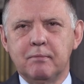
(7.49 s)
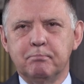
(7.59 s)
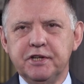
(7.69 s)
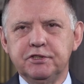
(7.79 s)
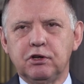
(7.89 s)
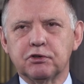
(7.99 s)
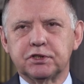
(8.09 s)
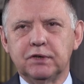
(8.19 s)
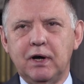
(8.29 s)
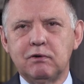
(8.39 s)
będzie
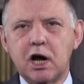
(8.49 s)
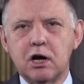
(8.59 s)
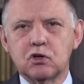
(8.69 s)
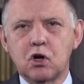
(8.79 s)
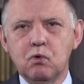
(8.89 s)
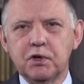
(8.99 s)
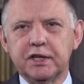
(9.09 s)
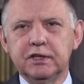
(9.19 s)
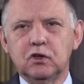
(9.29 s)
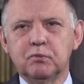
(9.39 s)
kosztowała około
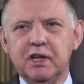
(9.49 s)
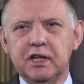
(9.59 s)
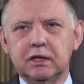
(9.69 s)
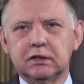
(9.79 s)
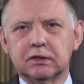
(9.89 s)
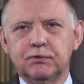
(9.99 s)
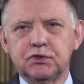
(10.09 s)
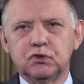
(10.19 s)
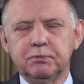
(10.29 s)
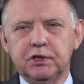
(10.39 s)
1 miliarda
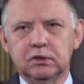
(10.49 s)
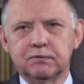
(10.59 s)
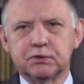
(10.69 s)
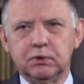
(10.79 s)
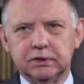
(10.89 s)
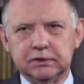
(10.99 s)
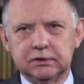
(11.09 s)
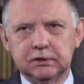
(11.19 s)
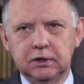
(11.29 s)
200 milionów złotych.